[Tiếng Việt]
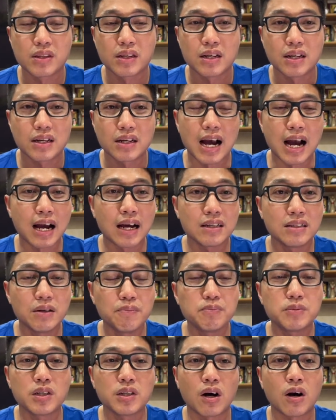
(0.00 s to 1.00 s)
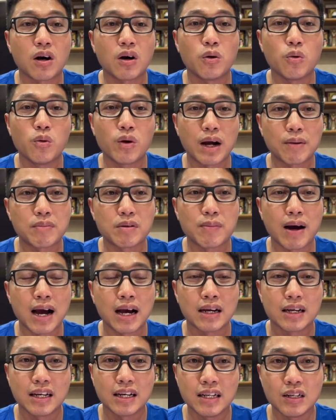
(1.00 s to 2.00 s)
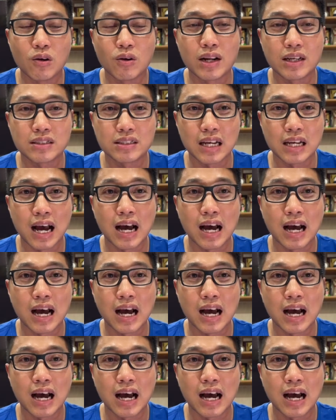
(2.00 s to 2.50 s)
đã giúp cho u hai mươi ba Indonesia